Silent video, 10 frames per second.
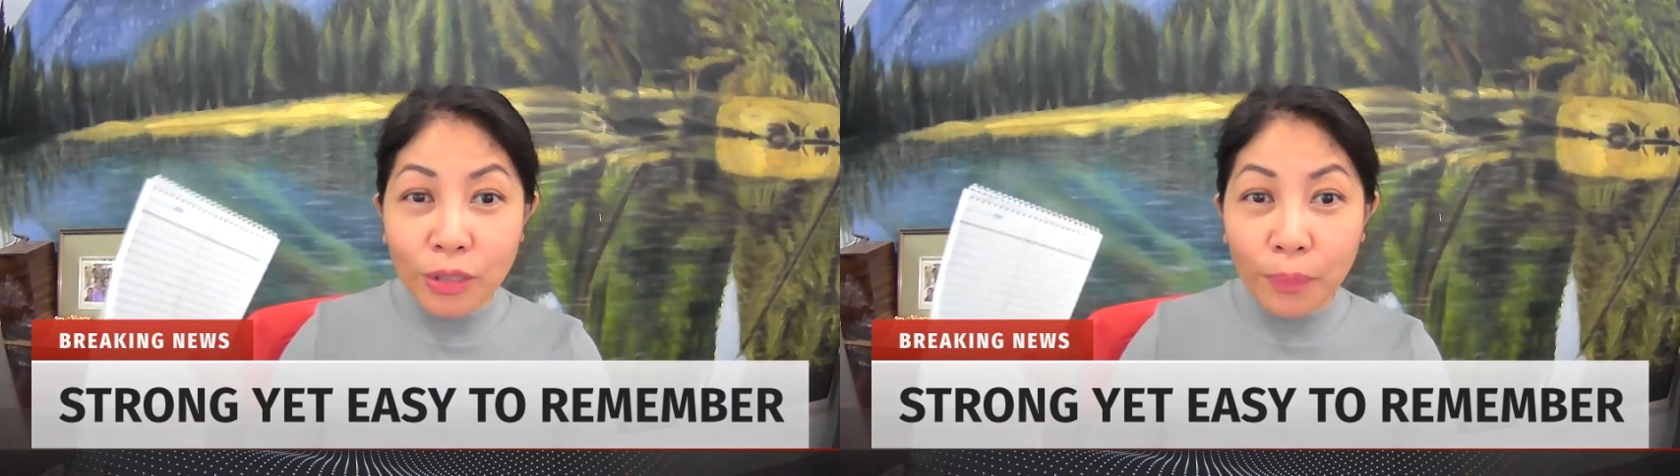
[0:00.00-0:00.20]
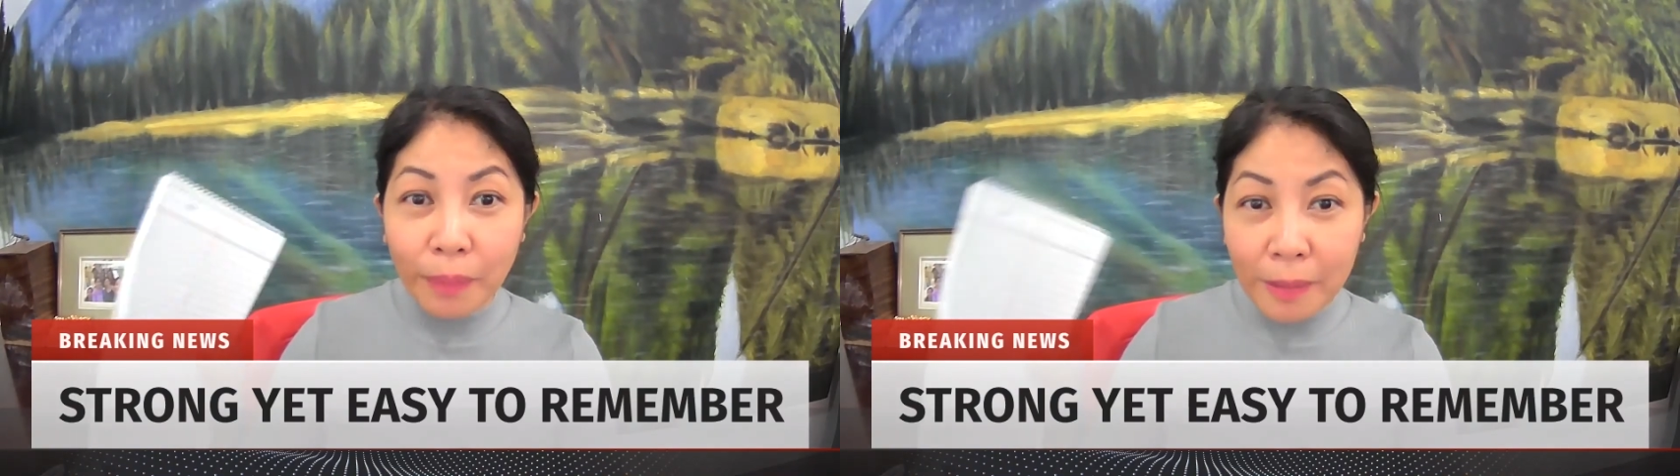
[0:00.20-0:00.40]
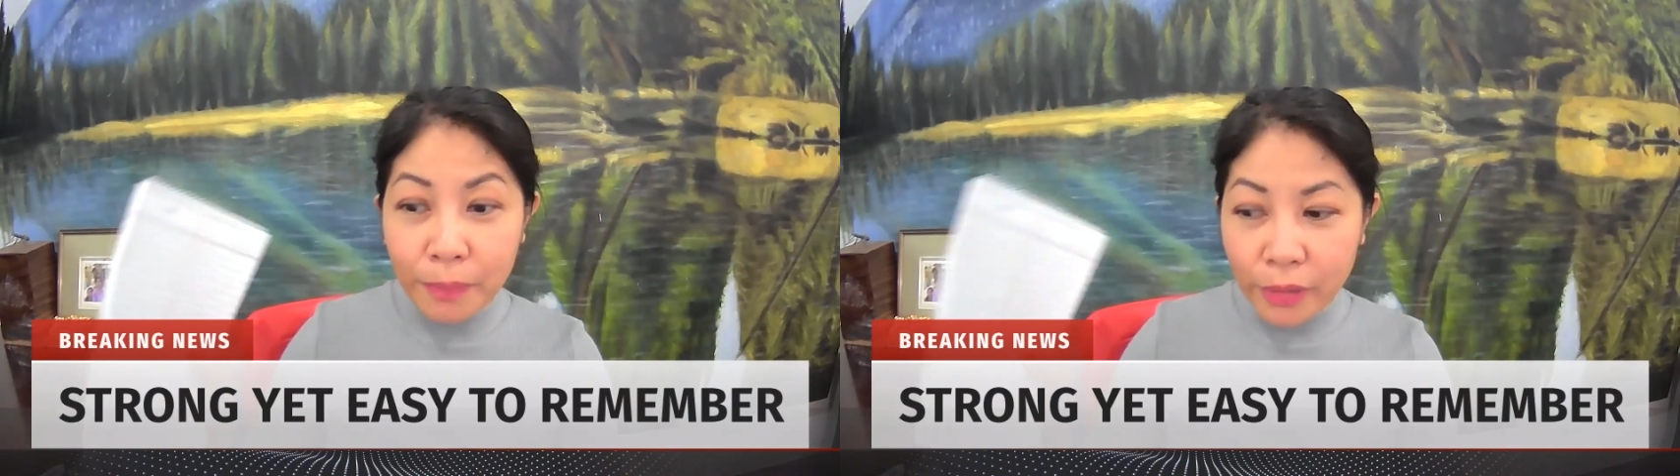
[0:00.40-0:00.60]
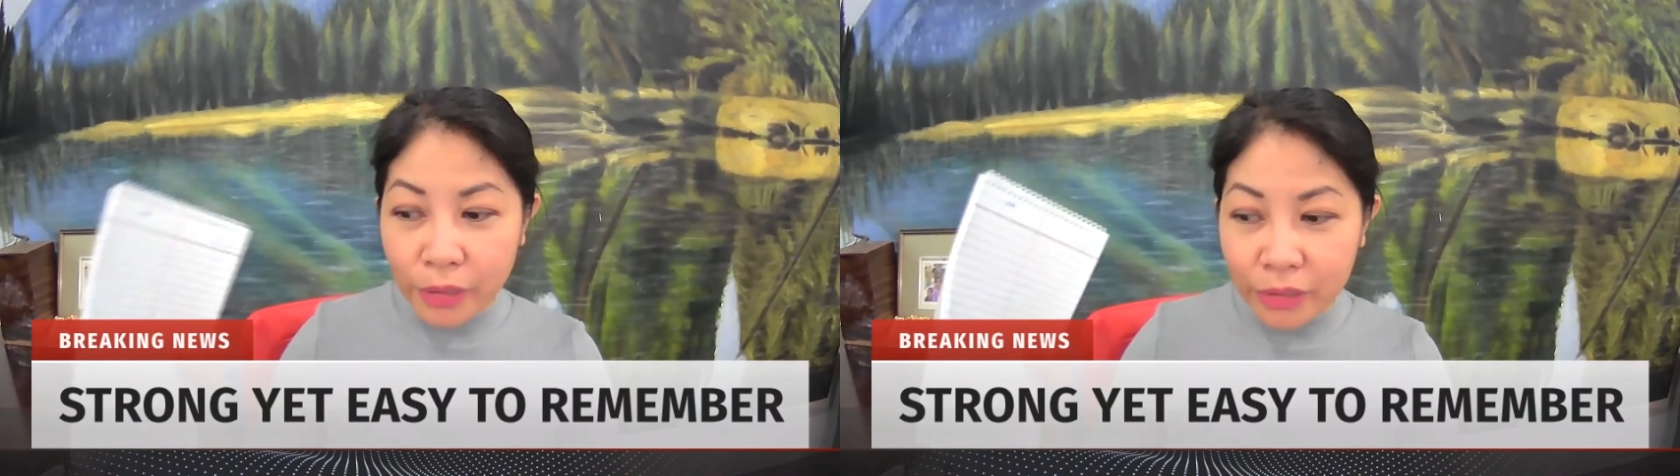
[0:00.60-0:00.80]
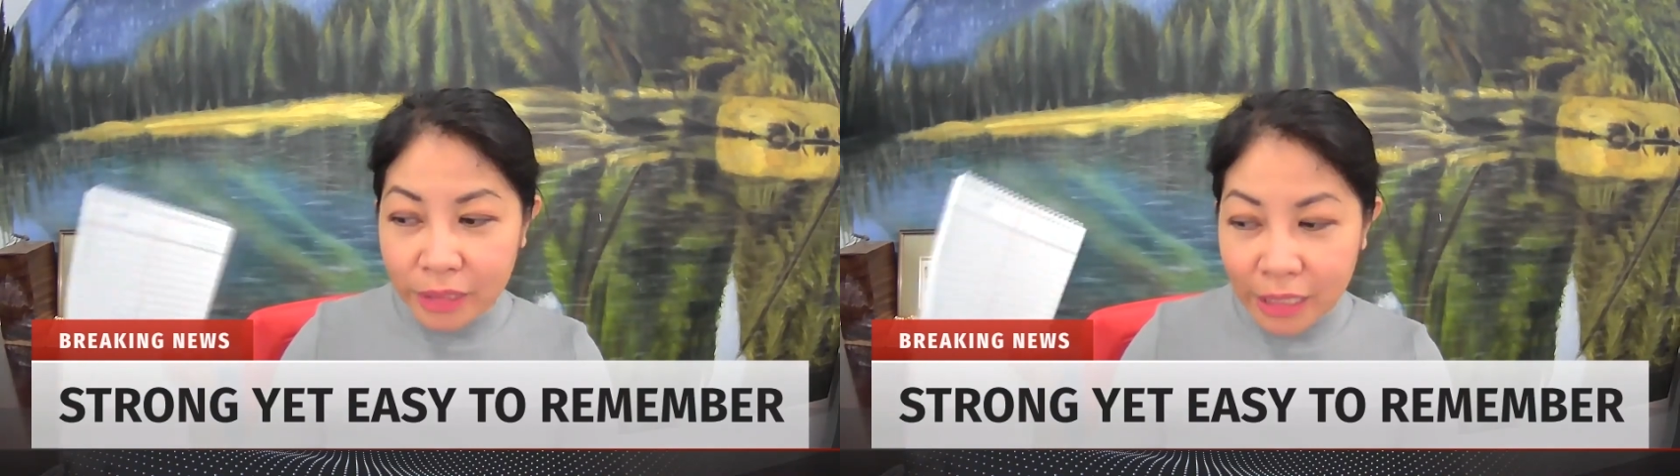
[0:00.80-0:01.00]
yung
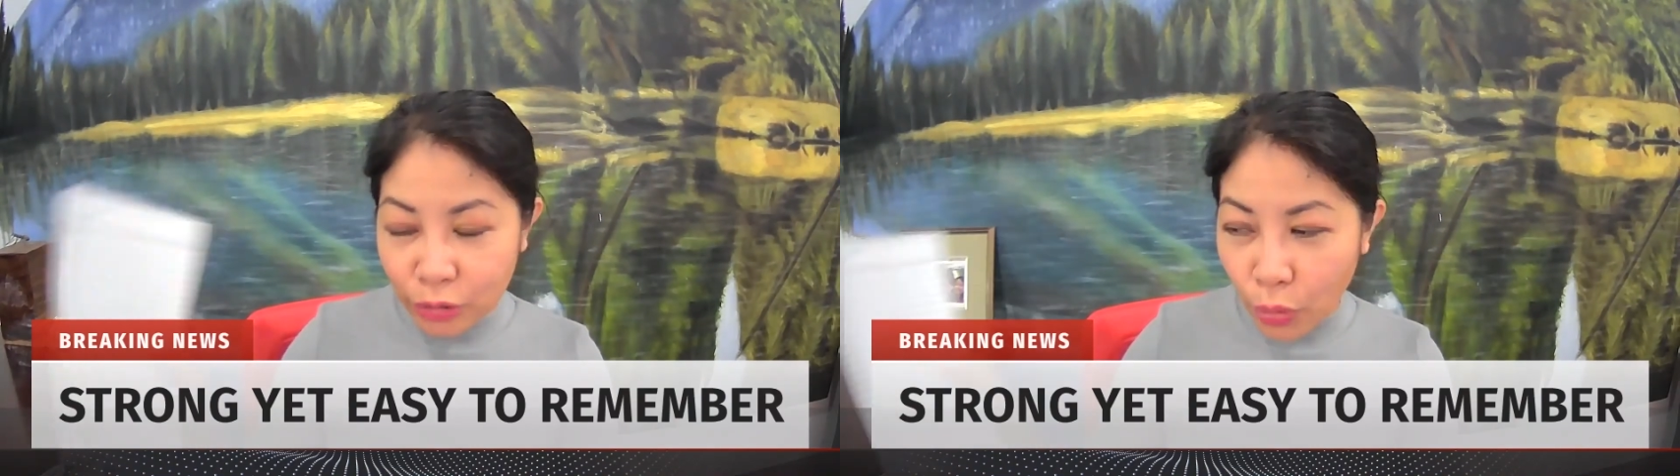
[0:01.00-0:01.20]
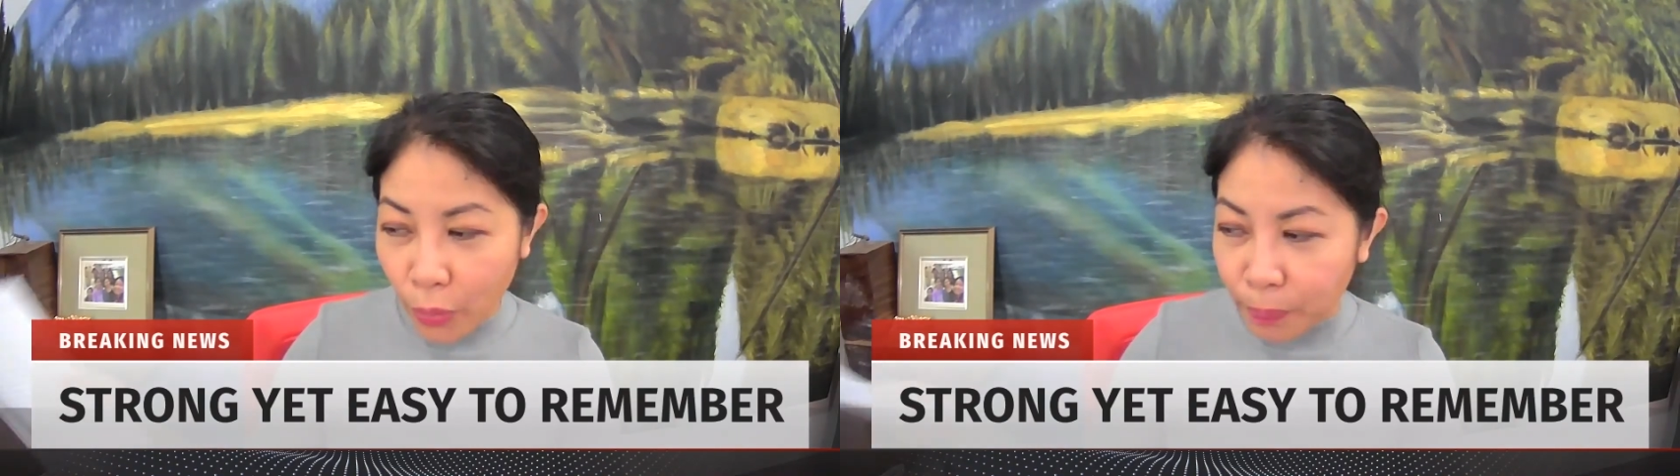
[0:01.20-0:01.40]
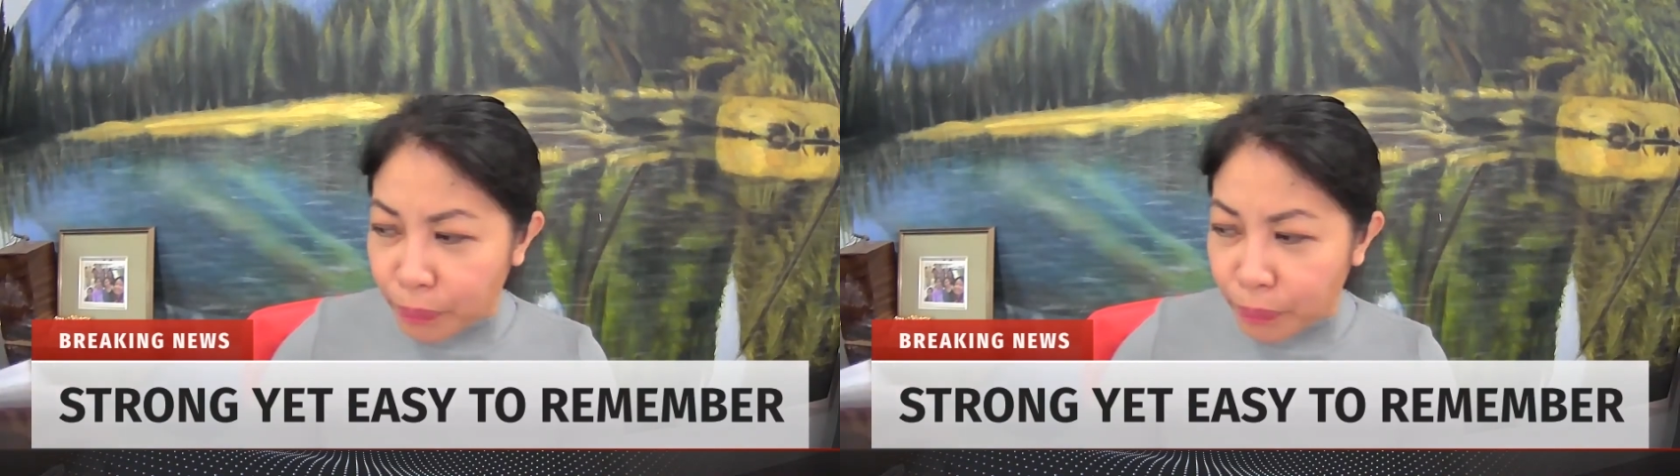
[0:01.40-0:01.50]
paper na to.